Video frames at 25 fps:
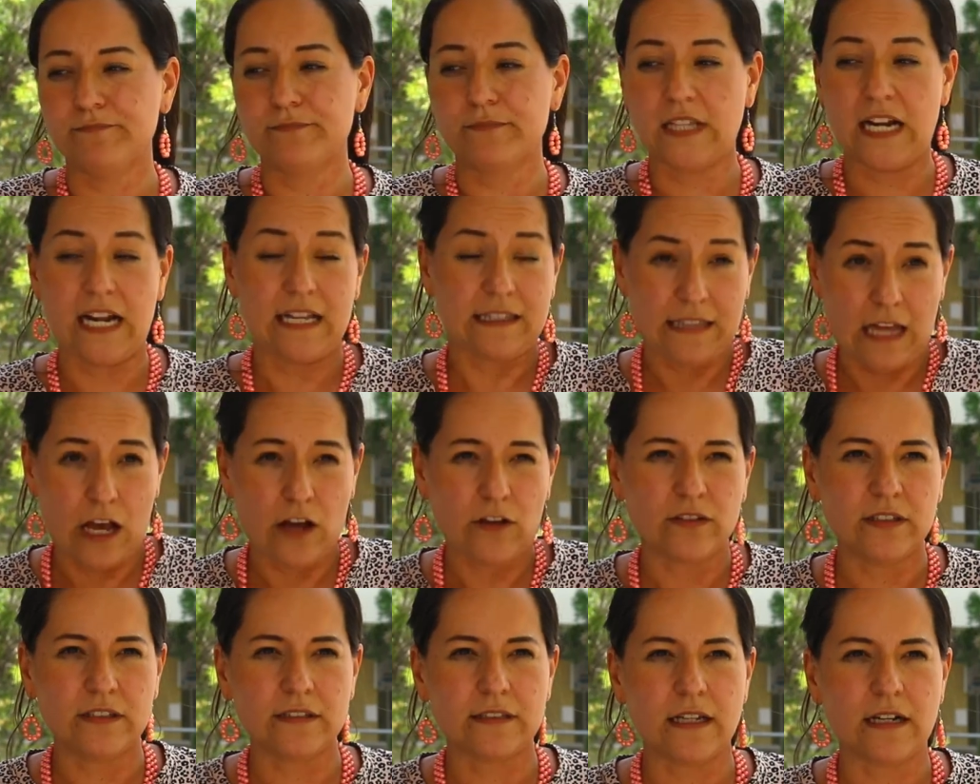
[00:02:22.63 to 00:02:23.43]

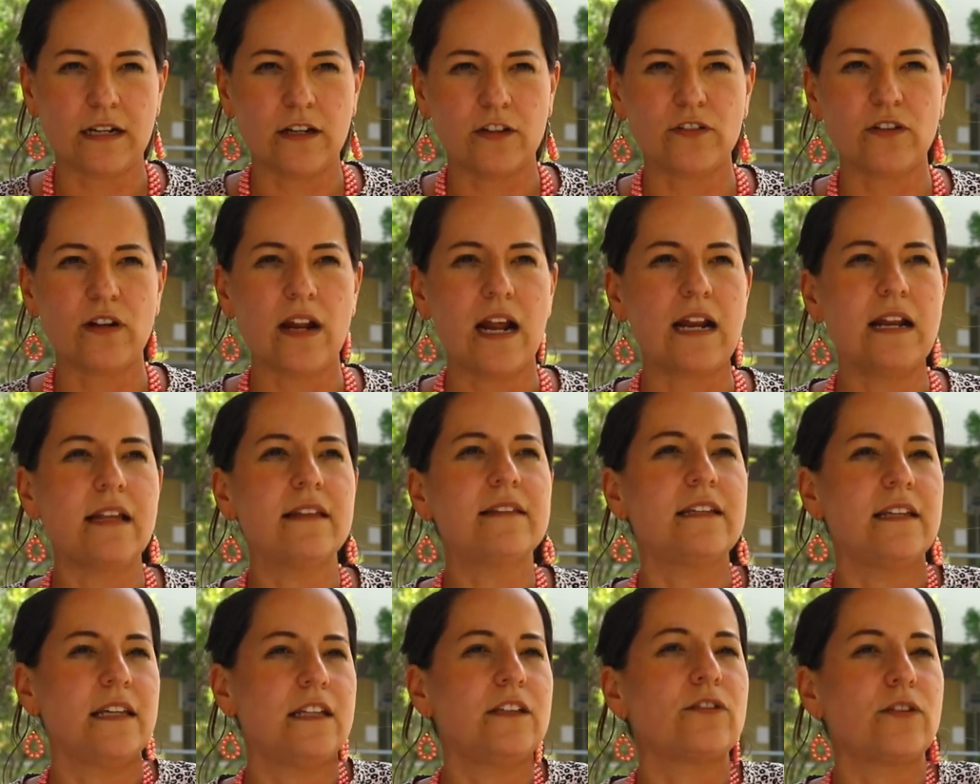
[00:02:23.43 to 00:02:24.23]
tratados
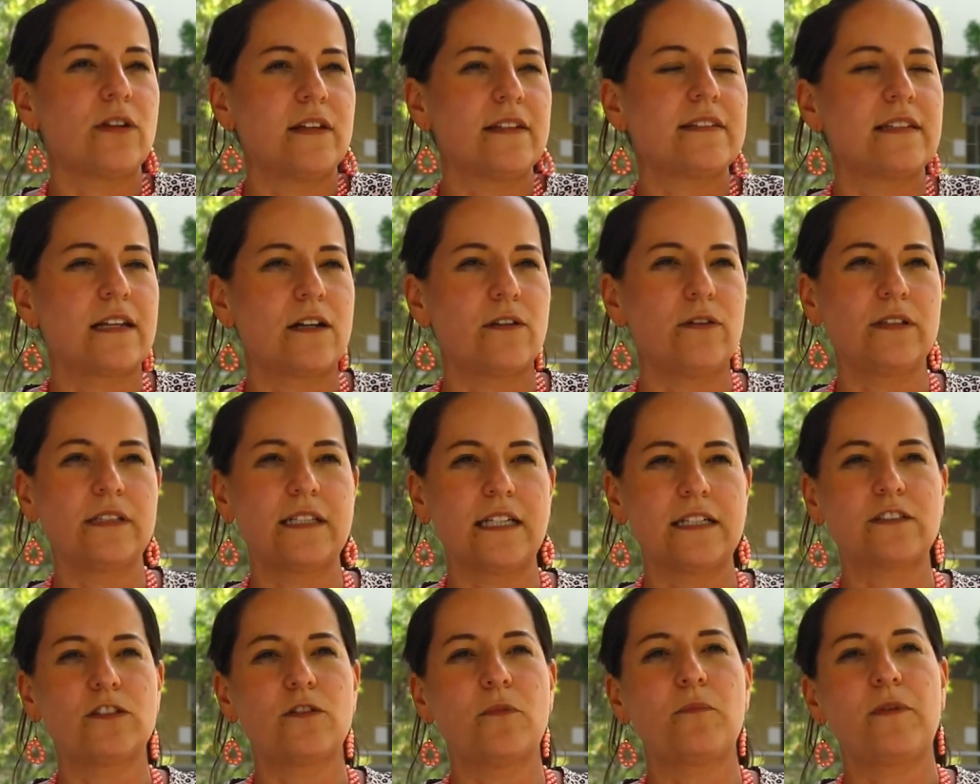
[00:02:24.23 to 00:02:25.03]
internacionales y dentro de este
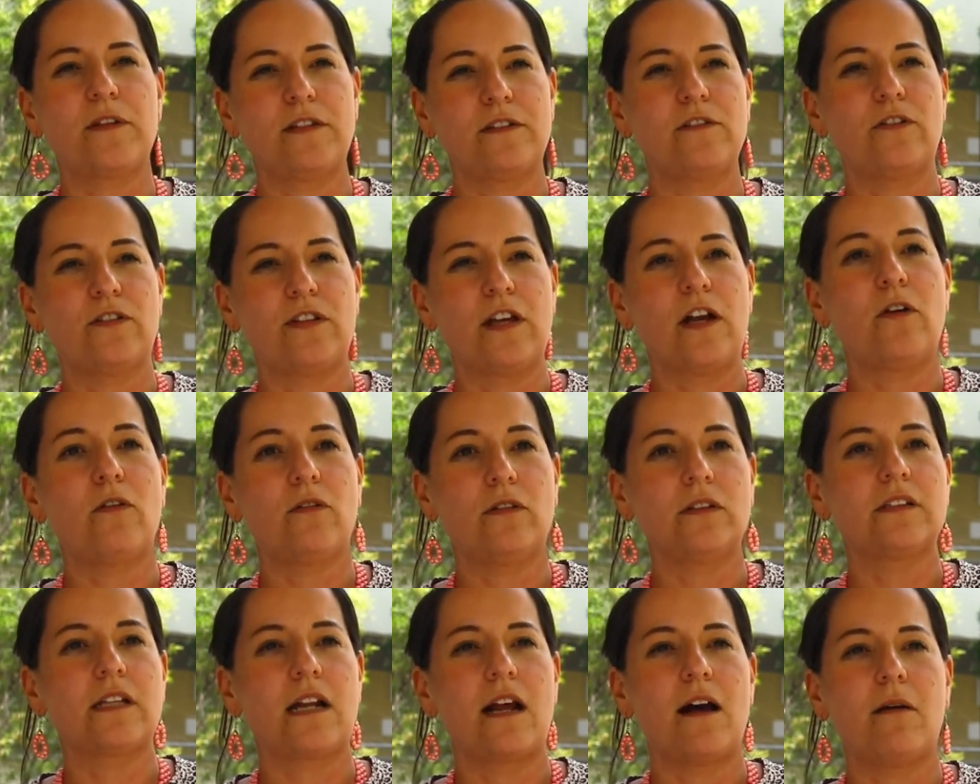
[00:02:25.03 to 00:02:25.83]
contexto pues nos
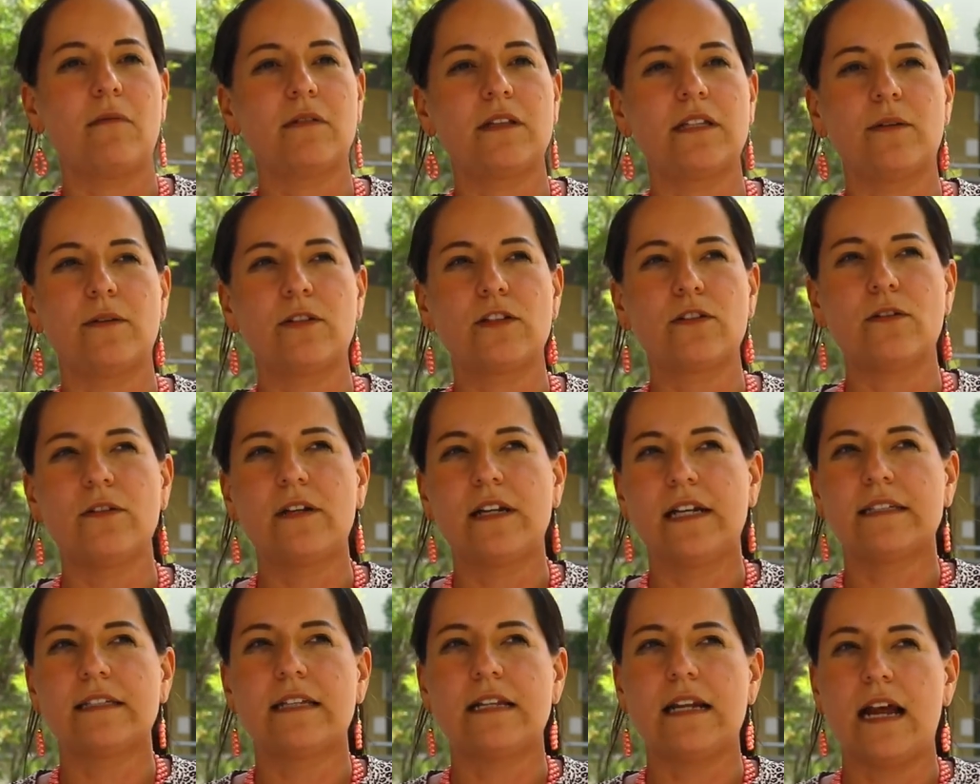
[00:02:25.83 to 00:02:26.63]
encontrábamos con
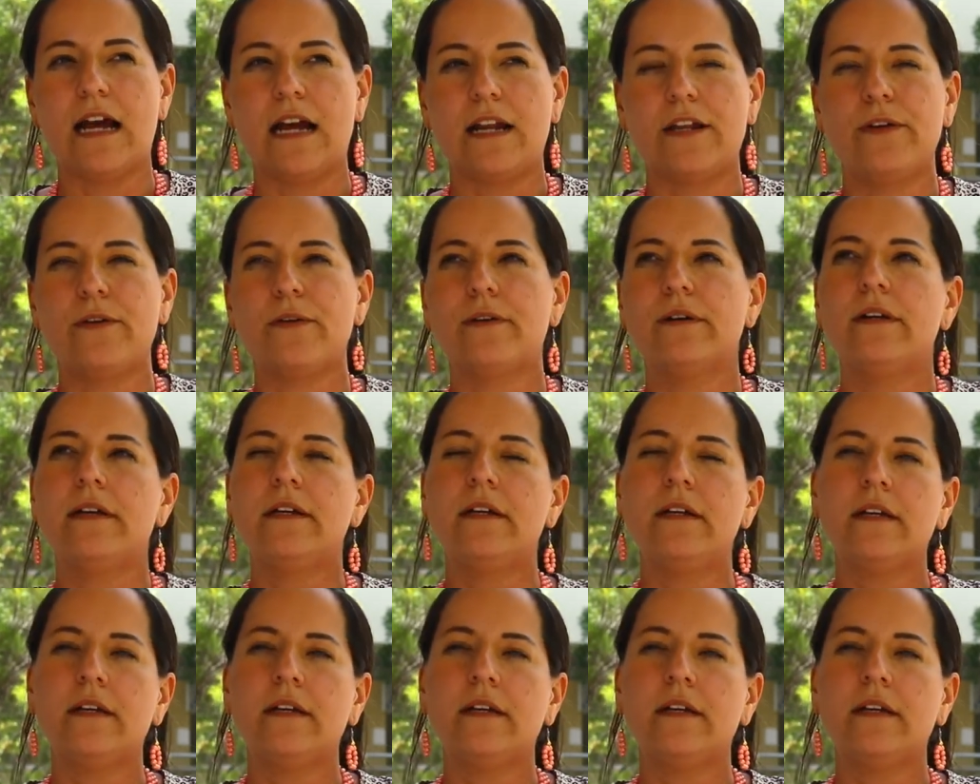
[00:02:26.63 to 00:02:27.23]
un escenario